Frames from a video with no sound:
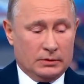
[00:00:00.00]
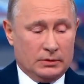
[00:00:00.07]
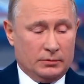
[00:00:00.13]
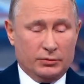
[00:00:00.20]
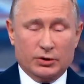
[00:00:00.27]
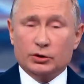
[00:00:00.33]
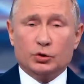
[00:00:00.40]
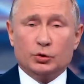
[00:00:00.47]

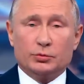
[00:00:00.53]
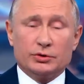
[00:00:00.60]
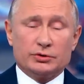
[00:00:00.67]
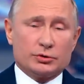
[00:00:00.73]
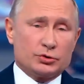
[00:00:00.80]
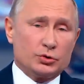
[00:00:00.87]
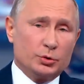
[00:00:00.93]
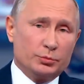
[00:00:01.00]
мне думается,
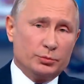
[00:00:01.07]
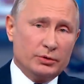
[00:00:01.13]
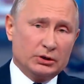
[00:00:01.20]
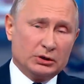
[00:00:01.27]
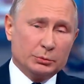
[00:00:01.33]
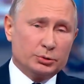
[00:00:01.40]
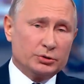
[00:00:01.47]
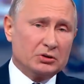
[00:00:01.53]
что это
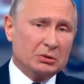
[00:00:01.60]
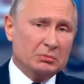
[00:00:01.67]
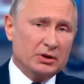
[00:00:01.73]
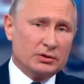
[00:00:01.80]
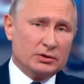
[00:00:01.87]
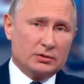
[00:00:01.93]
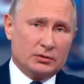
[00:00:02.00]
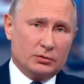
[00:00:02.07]
будет иметь